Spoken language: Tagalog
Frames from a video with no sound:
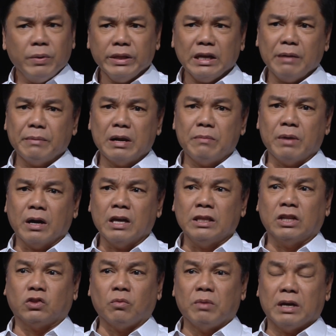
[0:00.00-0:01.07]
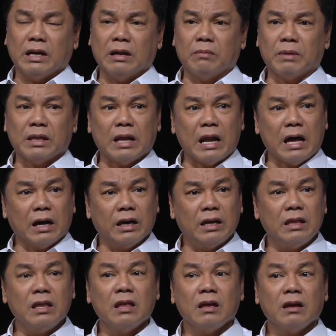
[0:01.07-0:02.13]
Pwede ka ba namang hindi tumigil
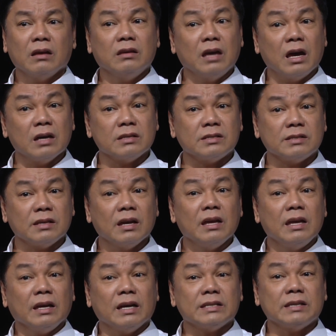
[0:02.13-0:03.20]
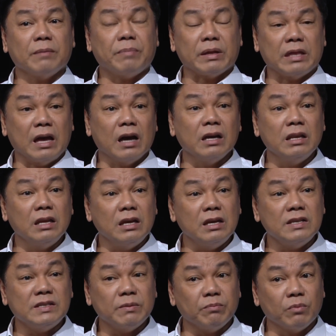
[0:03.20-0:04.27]
manalangin? Yes, kasi pati ang
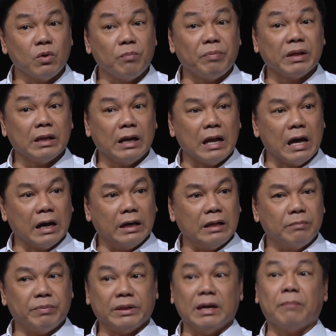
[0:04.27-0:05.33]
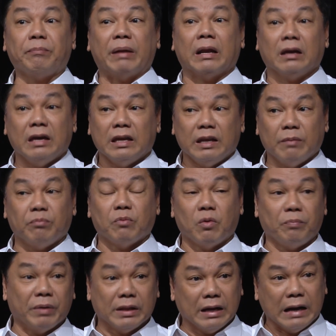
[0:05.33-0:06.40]
iniisip mo, panalangin. Pati ang panaginip mo,
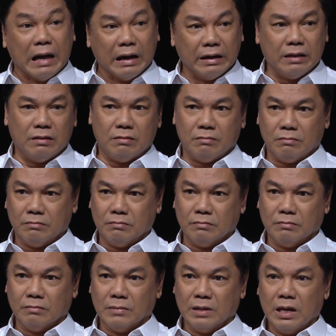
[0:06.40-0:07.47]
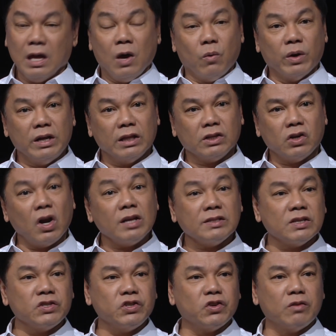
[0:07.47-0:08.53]
panalangin. When it
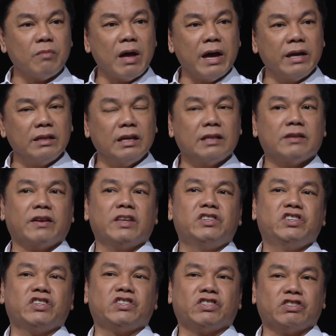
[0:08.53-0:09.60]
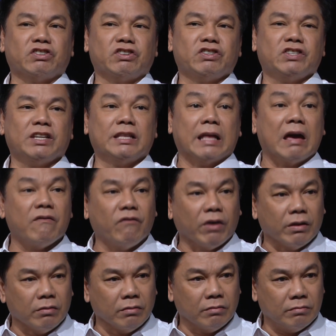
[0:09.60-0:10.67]
crosses your mind, it registers in
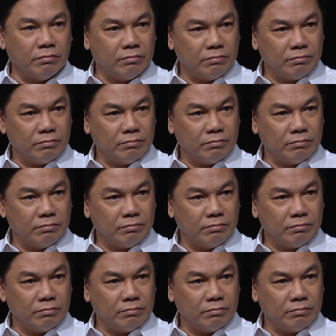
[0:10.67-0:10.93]
heaven.